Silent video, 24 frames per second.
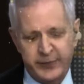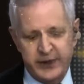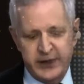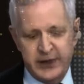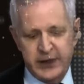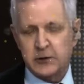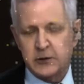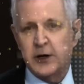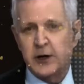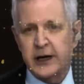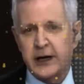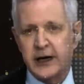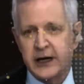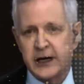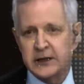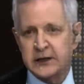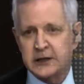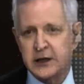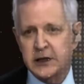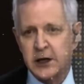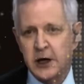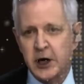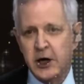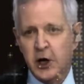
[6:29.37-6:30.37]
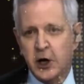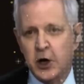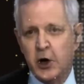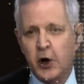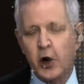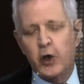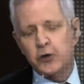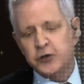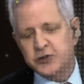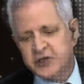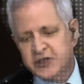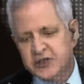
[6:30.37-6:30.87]
Pela coragem
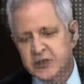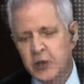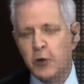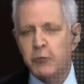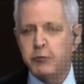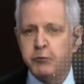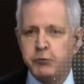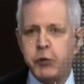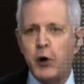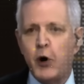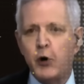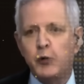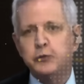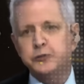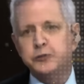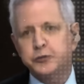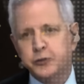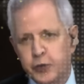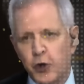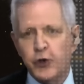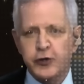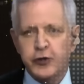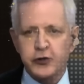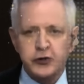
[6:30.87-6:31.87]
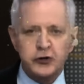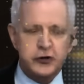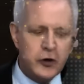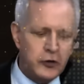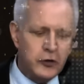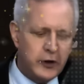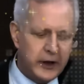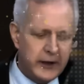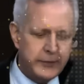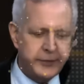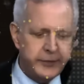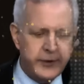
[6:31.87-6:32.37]
ou são poltrões
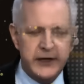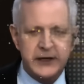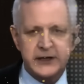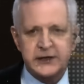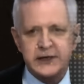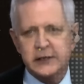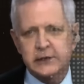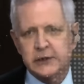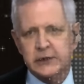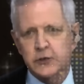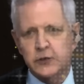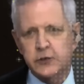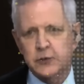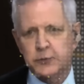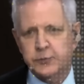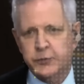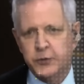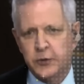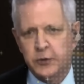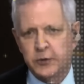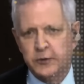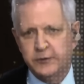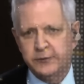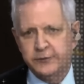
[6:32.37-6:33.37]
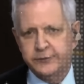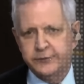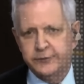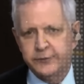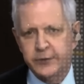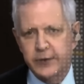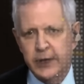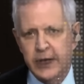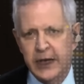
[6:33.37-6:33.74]
ou representam o povo.